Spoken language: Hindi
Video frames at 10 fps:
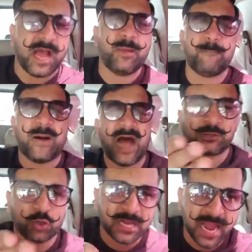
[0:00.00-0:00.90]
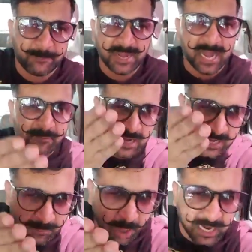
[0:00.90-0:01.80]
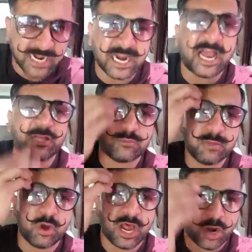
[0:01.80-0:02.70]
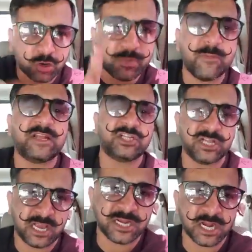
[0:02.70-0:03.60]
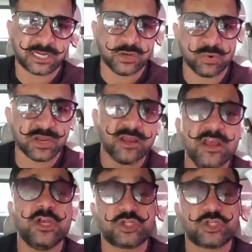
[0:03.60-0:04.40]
अरे बात तो ये अपने नाम के आगे मौलाना लगाए तुमने मौलानाओं की भी बेइज्जती करी रखी हुई है